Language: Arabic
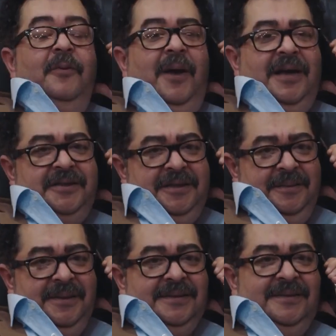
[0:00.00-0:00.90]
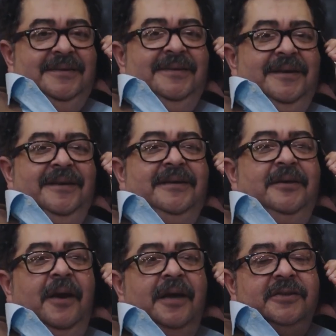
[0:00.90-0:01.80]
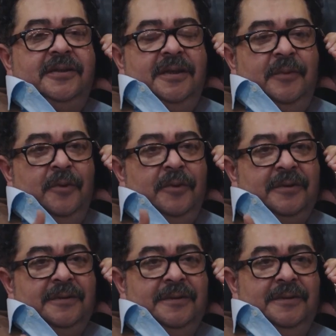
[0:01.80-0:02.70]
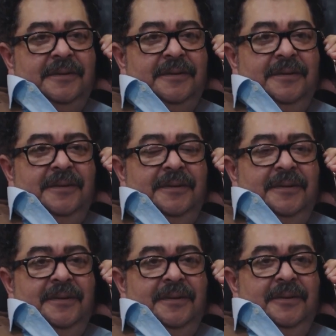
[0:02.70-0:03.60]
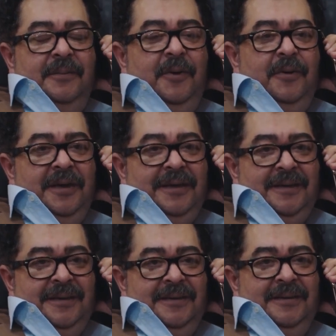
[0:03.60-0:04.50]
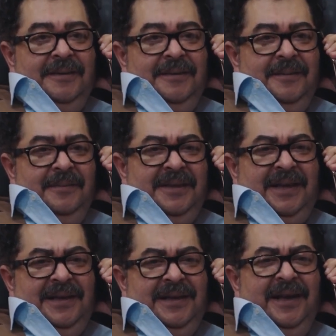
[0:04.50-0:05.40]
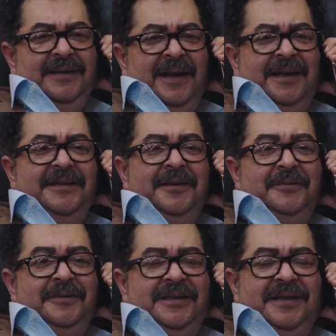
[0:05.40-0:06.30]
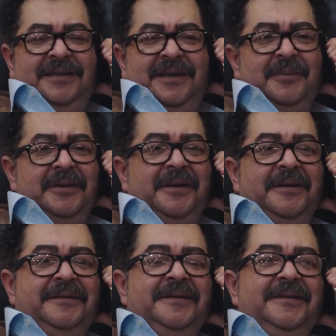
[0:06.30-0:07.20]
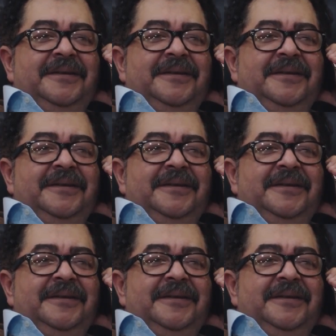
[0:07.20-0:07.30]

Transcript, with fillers: وحشتيني بس انت وحشتيني موت بقول لك ايه هتخليكي جدع كده وتيجي نتقابل النهارده